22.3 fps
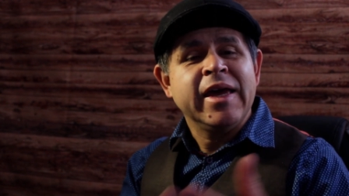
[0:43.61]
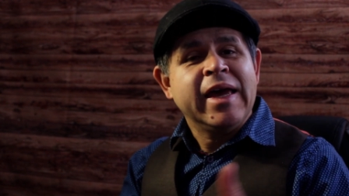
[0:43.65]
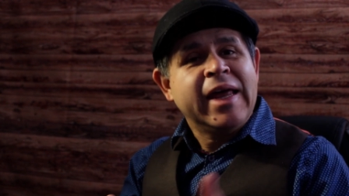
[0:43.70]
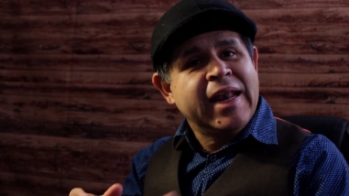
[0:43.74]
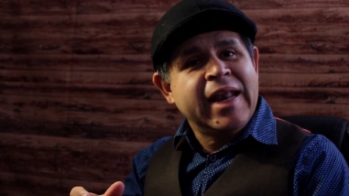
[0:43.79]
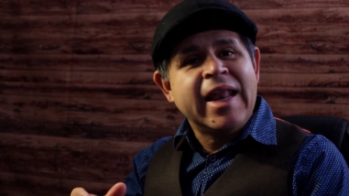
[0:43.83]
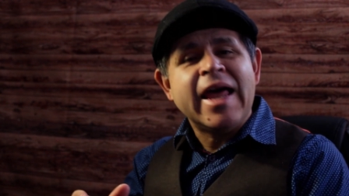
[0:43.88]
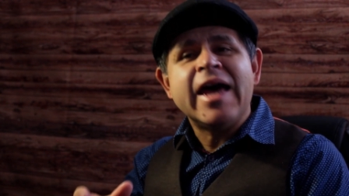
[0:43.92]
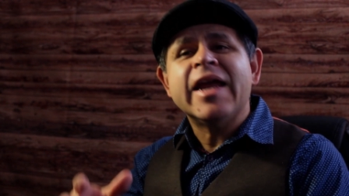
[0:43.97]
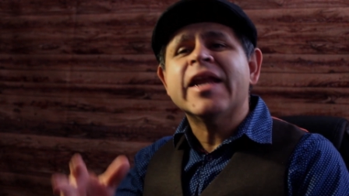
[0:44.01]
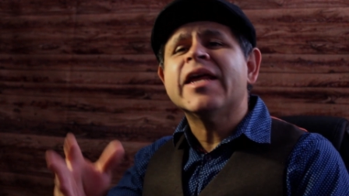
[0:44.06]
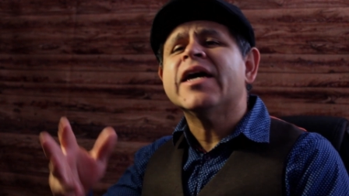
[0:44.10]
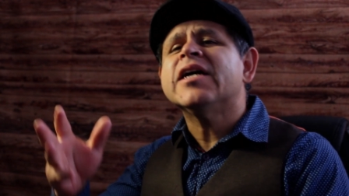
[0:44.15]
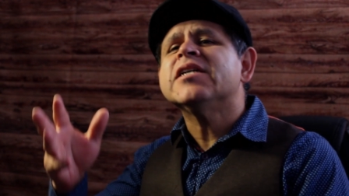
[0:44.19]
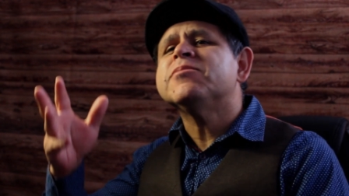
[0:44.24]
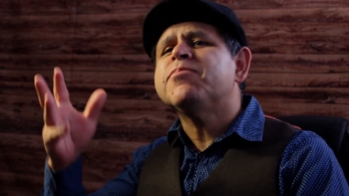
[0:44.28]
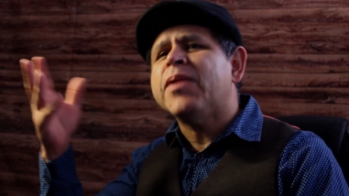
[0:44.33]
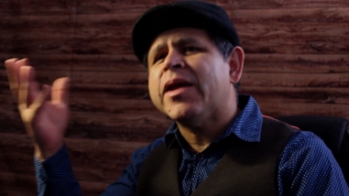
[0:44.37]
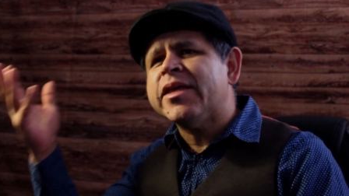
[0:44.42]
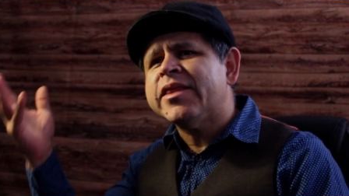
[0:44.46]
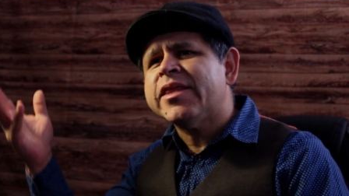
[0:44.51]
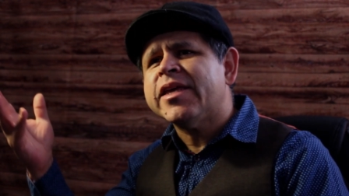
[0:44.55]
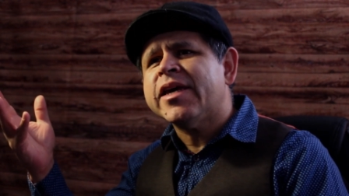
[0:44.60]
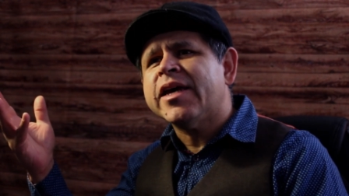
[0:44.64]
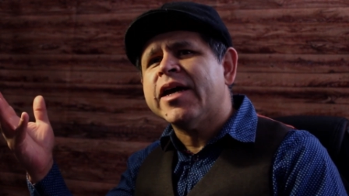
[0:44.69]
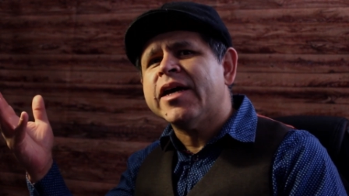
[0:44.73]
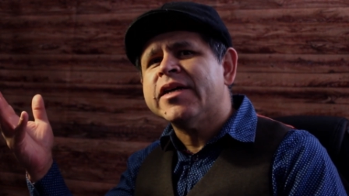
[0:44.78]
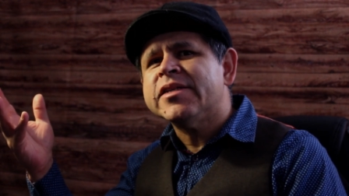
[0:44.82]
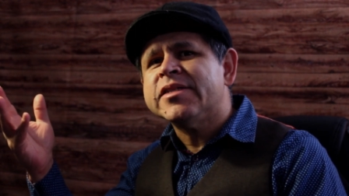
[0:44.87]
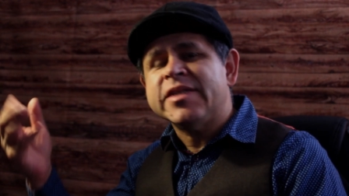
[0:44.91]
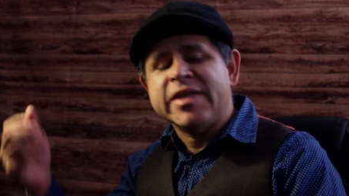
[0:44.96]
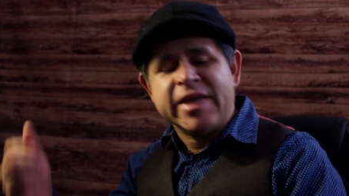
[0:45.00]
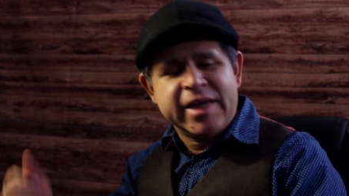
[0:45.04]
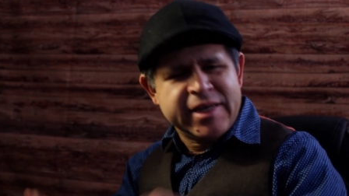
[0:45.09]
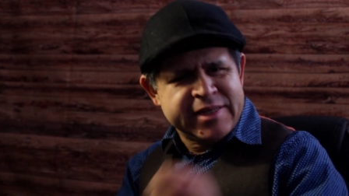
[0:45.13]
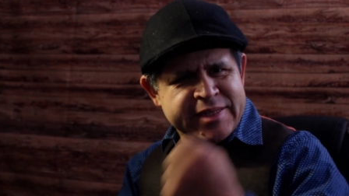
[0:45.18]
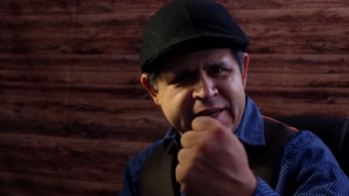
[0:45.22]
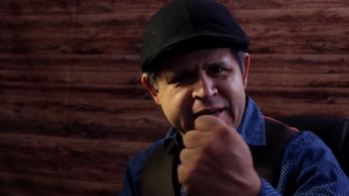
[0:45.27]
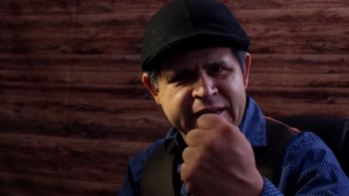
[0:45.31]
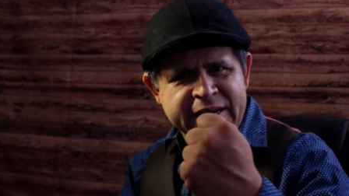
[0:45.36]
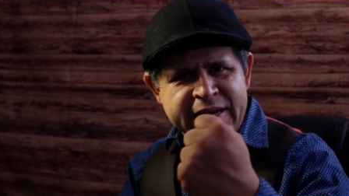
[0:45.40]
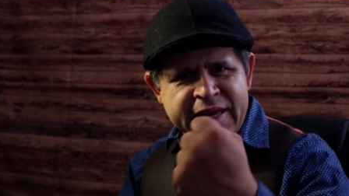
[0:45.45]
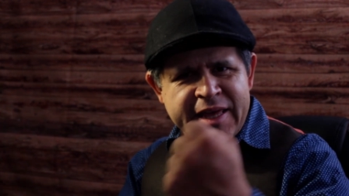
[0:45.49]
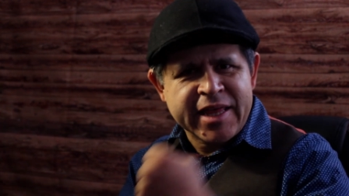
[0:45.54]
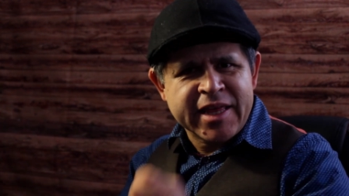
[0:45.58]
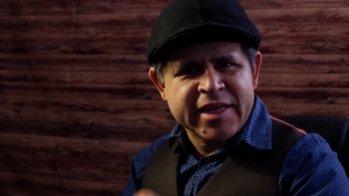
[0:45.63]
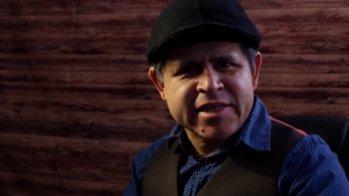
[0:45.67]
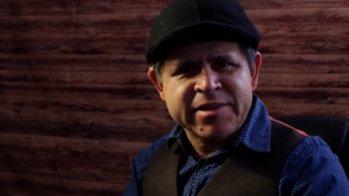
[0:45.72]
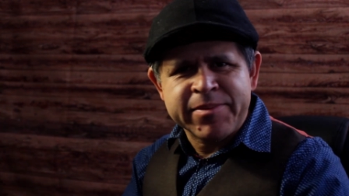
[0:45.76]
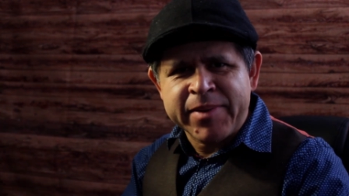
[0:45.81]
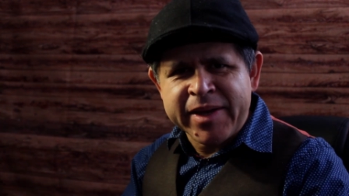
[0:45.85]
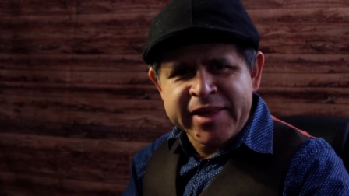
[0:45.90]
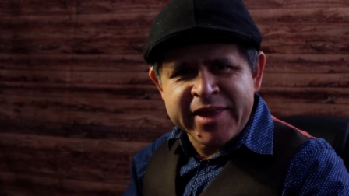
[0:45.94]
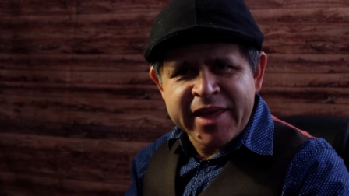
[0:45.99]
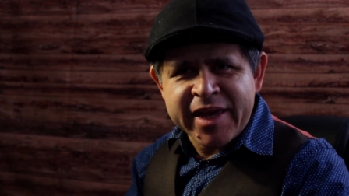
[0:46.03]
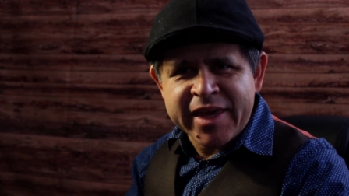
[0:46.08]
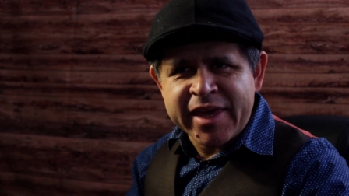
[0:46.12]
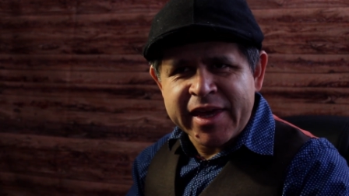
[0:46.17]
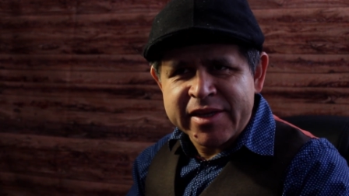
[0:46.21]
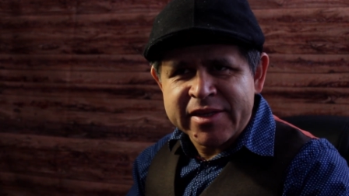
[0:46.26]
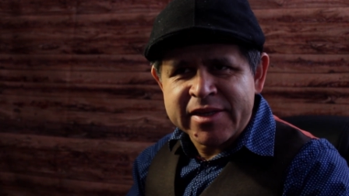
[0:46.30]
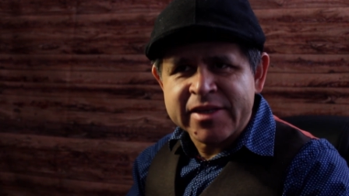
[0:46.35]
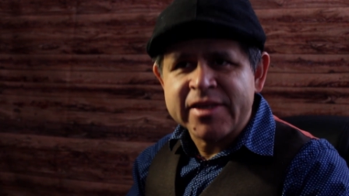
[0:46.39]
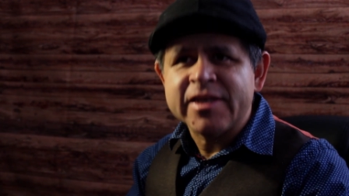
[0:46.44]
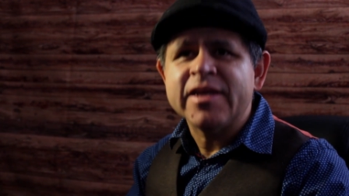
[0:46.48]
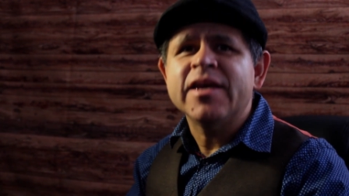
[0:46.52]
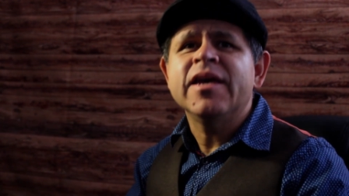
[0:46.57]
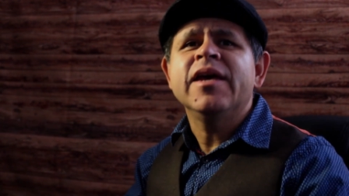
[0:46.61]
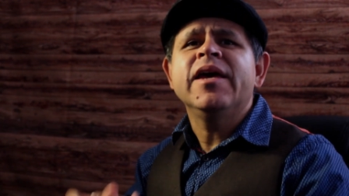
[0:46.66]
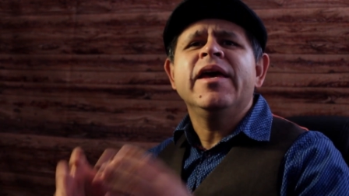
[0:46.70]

largas pláticas y aceleradas batallas.